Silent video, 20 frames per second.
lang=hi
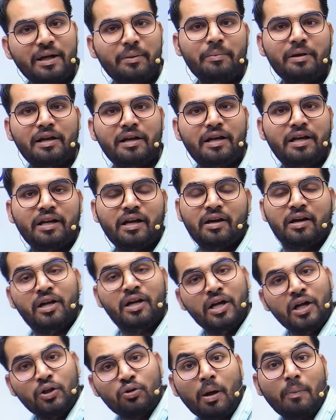मिल गई ना
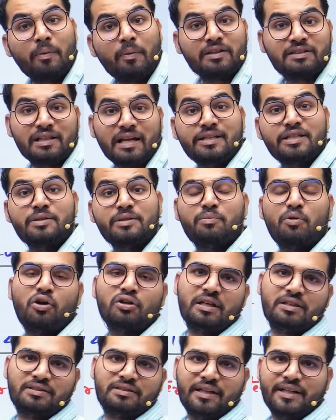तो आपका सिलेक्शन बहुत
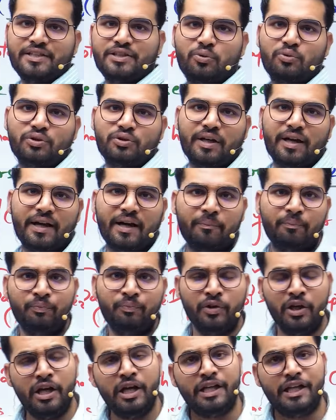आसानी से हो जाएगा
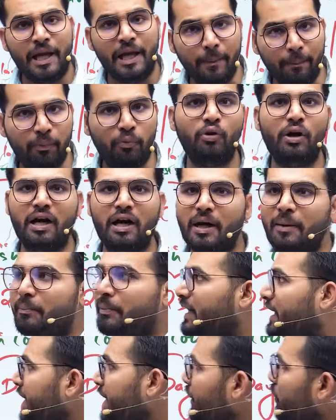ये पूरा
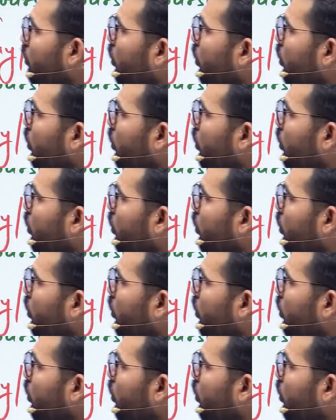कंप्लीटली रोड